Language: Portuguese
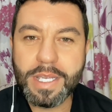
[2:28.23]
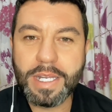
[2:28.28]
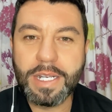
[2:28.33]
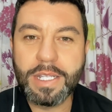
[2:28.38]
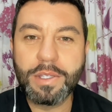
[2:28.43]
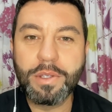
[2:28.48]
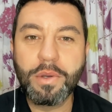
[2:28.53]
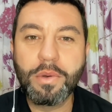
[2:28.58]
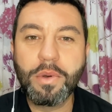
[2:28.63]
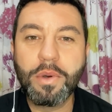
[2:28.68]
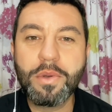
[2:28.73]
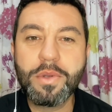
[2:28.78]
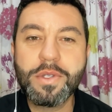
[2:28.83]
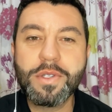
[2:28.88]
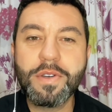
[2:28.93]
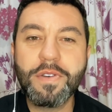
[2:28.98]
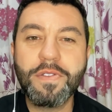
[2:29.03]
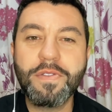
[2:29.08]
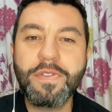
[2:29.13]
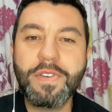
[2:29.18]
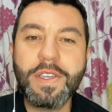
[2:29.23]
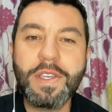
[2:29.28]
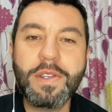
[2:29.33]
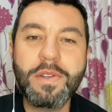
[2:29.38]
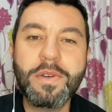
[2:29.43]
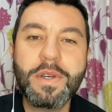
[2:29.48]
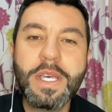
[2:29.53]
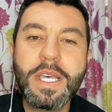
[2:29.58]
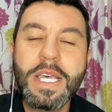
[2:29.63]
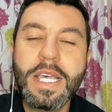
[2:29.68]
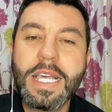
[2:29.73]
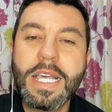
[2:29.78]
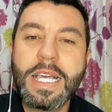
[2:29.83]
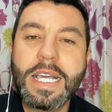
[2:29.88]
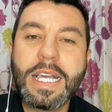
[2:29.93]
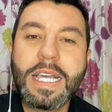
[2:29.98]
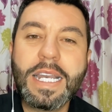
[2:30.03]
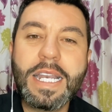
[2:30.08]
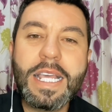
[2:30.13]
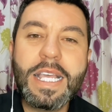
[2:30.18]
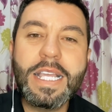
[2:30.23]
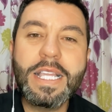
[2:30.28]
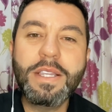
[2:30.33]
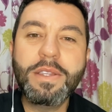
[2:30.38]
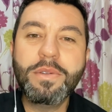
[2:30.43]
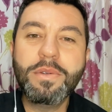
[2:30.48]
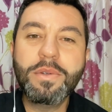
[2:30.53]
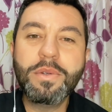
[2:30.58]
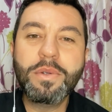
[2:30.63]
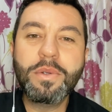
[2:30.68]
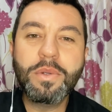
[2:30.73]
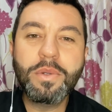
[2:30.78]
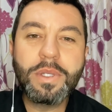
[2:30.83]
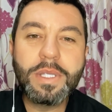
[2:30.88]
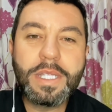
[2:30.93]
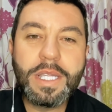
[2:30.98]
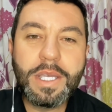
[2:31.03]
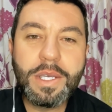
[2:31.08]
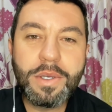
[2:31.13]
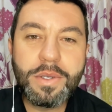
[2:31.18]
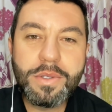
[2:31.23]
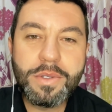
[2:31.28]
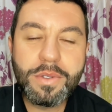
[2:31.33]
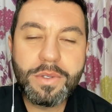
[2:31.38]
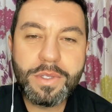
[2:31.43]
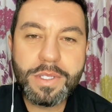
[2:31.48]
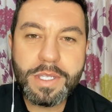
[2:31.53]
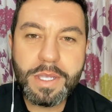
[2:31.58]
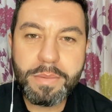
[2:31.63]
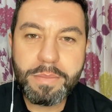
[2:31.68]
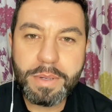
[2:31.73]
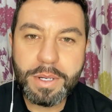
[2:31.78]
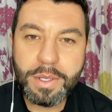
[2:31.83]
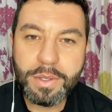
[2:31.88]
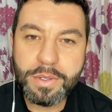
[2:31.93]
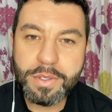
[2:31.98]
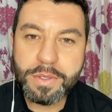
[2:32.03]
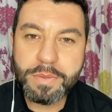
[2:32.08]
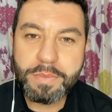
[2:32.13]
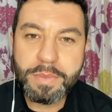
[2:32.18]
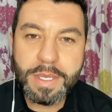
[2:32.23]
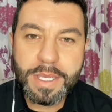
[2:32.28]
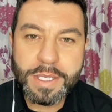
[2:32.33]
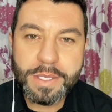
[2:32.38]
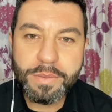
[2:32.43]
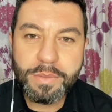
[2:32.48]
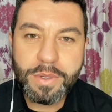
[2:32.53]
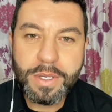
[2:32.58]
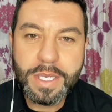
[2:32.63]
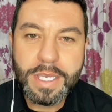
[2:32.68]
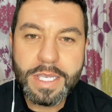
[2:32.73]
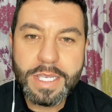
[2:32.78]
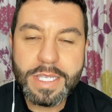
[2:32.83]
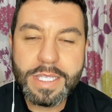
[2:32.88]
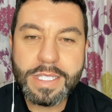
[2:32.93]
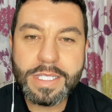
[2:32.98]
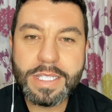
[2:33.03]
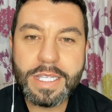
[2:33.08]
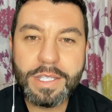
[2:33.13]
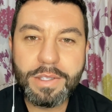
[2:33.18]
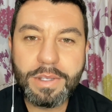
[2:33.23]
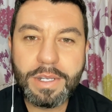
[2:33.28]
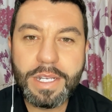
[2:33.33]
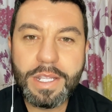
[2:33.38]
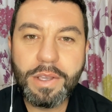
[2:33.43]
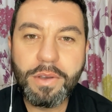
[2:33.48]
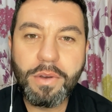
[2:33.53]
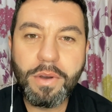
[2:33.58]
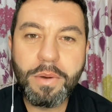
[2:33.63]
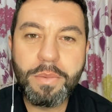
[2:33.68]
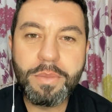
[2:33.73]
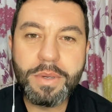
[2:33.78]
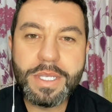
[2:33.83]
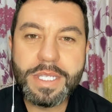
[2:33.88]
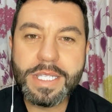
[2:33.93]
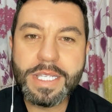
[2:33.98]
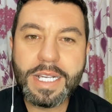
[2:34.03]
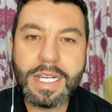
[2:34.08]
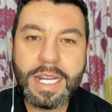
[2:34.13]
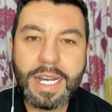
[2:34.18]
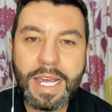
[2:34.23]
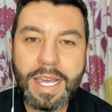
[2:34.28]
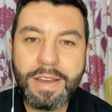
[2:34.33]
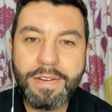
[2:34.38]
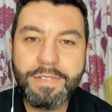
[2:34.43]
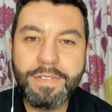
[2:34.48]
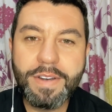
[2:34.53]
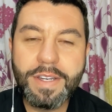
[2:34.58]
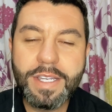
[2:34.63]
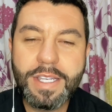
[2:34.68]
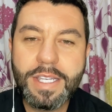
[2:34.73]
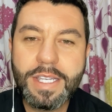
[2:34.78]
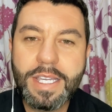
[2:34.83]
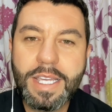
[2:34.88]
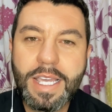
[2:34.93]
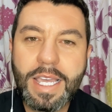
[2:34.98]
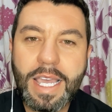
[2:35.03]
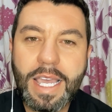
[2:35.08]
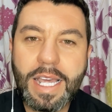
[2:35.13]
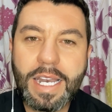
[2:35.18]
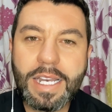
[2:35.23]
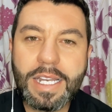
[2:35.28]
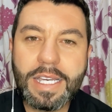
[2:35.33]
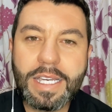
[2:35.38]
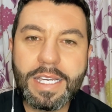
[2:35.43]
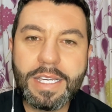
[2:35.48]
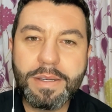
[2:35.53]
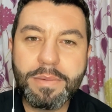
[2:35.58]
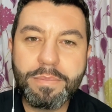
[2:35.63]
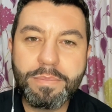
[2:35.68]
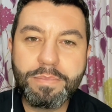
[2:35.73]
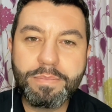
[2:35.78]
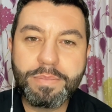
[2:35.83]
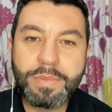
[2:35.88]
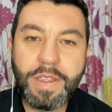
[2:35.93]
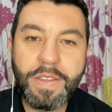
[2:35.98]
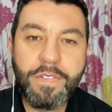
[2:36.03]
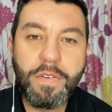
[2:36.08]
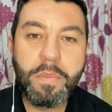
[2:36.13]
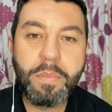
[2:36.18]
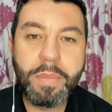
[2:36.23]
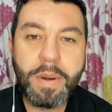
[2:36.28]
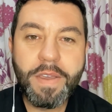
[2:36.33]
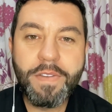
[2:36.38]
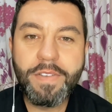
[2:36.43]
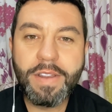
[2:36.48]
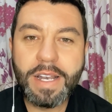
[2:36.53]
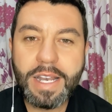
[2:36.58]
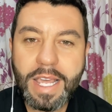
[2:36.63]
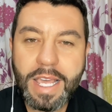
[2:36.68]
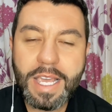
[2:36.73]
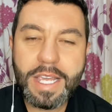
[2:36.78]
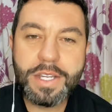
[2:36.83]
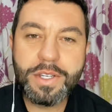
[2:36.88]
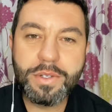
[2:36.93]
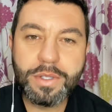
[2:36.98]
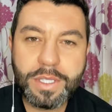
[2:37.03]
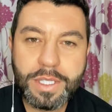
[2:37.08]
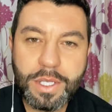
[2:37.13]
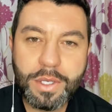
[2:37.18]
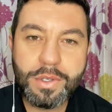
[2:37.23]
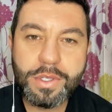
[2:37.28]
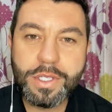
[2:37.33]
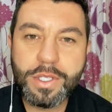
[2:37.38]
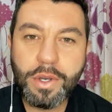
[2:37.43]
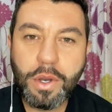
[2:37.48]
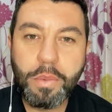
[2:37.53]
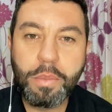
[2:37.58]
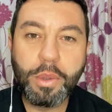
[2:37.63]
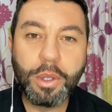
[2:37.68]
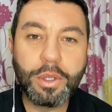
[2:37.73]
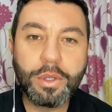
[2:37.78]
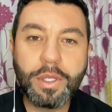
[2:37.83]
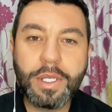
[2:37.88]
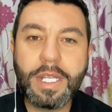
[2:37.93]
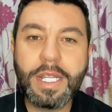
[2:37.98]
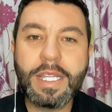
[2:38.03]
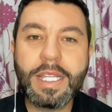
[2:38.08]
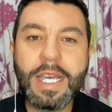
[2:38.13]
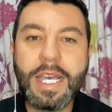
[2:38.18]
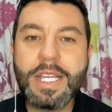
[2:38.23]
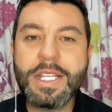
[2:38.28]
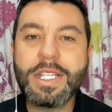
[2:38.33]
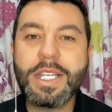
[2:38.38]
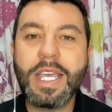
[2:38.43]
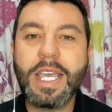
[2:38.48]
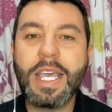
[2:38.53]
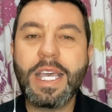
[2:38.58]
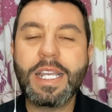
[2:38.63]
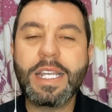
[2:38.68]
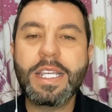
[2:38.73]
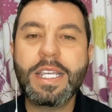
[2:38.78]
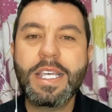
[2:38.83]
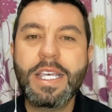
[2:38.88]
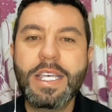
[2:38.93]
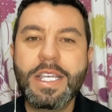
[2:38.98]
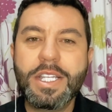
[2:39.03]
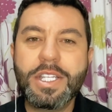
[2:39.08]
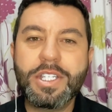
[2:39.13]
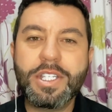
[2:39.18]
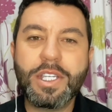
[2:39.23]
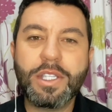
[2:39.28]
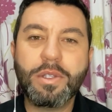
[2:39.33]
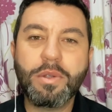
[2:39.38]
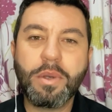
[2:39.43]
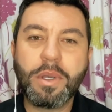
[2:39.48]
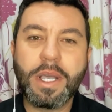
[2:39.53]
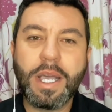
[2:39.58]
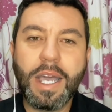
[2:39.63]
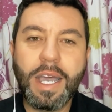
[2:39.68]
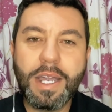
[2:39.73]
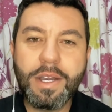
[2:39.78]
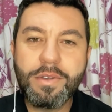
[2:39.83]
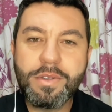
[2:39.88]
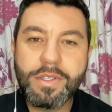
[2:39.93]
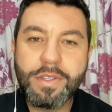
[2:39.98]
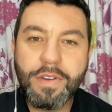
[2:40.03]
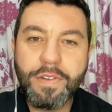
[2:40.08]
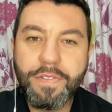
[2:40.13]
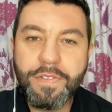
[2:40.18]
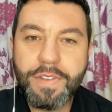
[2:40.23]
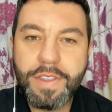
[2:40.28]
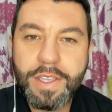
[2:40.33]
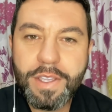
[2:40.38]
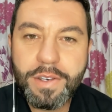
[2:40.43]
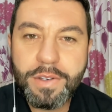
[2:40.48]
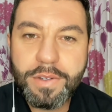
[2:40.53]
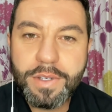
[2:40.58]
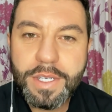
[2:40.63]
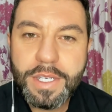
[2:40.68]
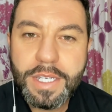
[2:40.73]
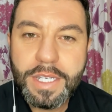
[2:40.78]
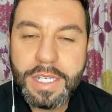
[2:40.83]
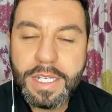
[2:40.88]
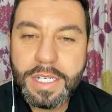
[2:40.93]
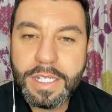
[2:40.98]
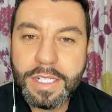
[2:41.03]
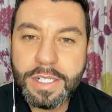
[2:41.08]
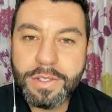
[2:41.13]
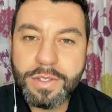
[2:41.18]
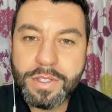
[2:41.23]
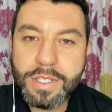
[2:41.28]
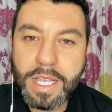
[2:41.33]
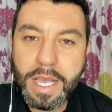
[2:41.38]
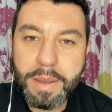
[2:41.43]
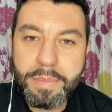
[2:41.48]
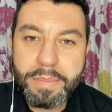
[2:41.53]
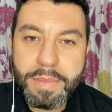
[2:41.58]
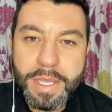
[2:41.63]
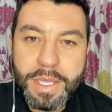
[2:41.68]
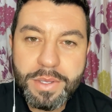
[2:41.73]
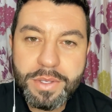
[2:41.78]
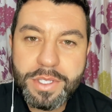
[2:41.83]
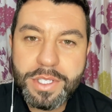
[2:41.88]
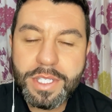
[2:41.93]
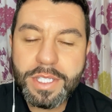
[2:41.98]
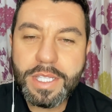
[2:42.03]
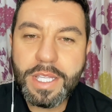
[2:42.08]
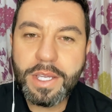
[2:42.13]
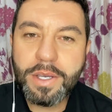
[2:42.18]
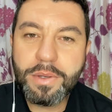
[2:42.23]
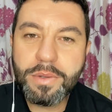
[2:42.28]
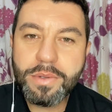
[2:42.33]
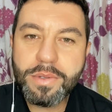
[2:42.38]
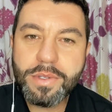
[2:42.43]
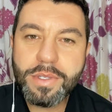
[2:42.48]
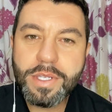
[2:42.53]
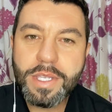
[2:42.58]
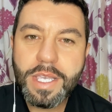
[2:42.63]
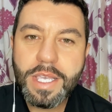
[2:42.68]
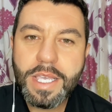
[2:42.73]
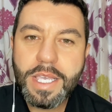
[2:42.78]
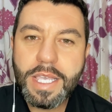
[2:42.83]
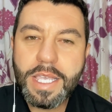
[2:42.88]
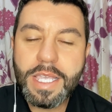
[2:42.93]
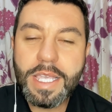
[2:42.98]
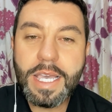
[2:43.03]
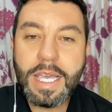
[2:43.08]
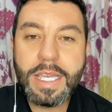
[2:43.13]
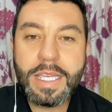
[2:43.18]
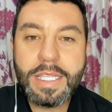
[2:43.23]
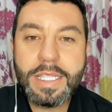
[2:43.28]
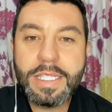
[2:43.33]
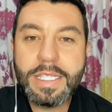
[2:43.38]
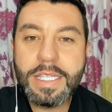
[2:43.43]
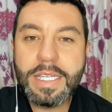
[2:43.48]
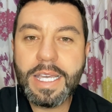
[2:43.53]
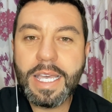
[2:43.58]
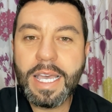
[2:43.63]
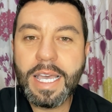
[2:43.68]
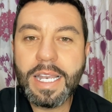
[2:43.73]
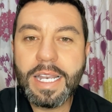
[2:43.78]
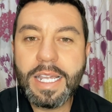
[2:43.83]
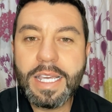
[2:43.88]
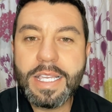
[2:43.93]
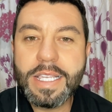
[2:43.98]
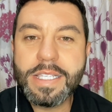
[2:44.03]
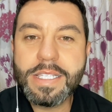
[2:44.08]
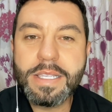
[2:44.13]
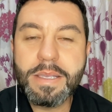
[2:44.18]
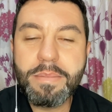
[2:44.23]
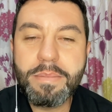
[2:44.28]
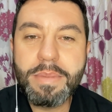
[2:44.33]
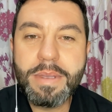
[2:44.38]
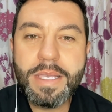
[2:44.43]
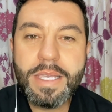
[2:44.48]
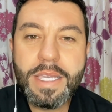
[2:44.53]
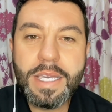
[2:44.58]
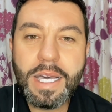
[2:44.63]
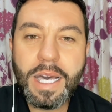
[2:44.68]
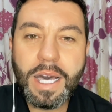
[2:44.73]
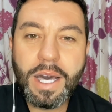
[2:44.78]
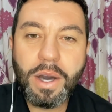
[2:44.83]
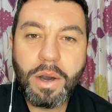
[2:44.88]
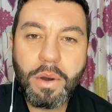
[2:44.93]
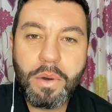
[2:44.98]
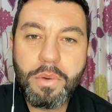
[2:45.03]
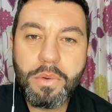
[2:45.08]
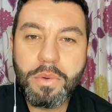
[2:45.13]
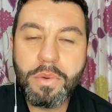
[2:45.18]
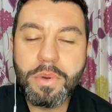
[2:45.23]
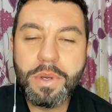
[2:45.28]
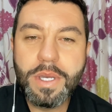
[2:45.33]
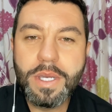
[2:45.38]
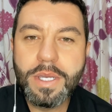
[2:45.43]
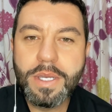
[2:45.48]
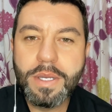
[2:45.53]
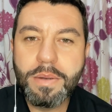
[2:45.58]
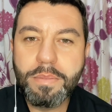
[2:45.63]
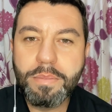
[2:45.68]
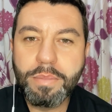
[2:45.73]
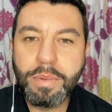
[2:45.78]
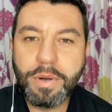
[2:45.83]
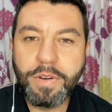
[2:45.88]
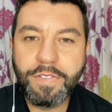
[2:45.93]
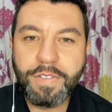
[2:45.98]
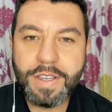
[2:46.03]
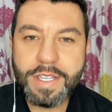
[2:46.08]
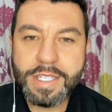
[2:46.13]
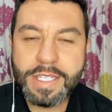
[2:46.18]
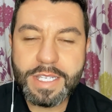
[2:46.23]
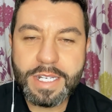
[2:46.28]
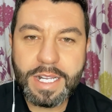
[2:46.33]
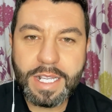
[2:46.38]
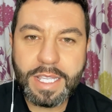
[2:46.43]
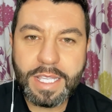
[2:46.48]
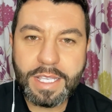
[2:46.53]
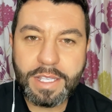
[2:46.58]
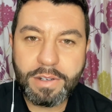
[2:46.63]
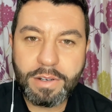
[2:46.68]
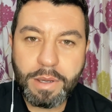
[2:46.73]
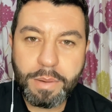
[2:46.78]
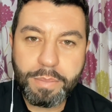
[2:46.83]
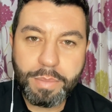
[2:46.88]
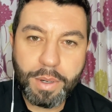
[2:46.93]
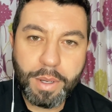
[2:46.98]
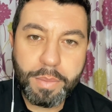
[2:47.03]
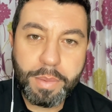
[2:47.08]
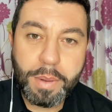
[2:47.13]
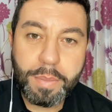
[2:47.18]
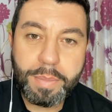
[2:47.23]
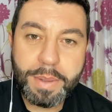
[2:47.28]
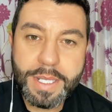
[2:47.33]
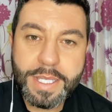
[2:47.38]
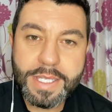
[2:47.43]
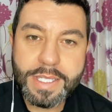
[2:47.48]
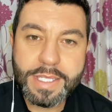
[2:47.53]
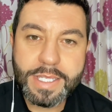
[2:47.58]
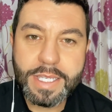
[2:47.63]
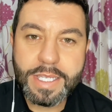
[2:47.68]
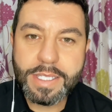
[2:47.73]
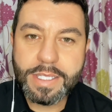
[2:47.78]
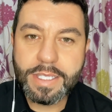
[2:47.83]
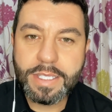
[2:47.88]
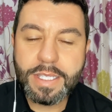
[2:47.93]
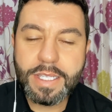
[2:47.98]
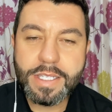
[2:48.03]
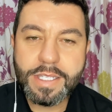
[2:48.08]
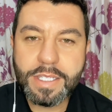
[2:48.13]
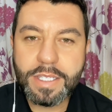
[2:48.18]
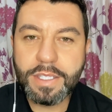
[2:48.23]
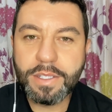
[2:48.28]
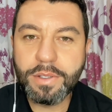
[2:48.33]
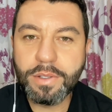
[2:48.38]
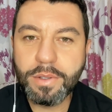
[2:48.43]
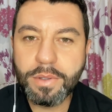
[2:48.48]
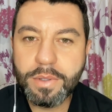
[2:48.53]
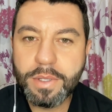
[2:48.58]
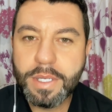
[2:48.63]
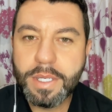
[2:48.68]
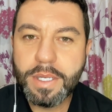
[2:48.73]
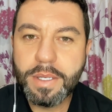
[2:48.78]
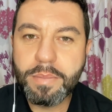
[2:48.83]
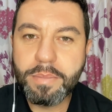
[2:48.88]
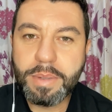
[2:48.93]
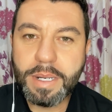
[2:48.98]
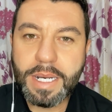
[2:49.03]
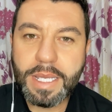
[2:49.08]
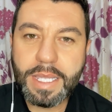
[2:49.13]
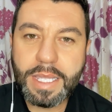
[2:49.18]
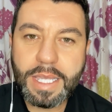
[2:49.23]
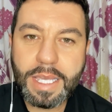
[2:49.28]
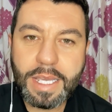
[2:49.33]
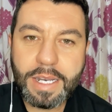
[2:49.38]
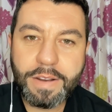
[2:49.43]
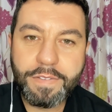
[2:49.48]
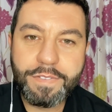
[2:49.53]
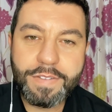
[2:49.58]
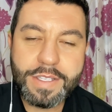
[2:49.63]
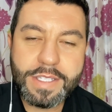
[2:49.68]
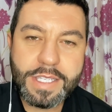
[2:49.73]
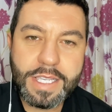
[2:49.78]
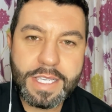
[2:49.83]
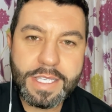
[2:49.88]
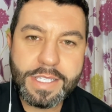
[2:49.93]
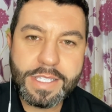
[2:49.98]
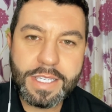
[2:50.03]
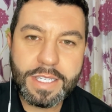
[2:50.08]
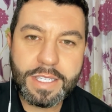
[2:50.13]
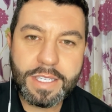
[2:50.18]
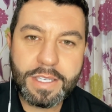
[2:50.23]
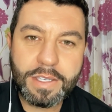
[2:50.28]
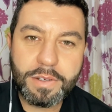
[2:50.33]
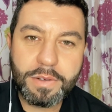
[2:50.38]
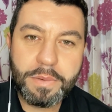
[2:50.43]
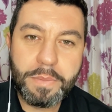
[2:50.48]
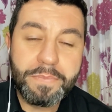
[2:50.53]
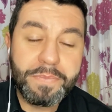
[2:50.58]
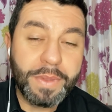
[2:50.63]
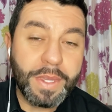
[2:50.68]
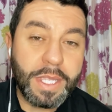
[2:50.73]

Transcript: Ela educou seu filho crendo no Deus dos Hebreus, mesmo estando ali como escrava, ela teve o privilégio, Deus deu a oportunidade a ela de educar o seu filho nos caminhos de Deus e ainda ela recebia algo por fazer aquilo, a própria princesa designou para que ela fizesse aquilo.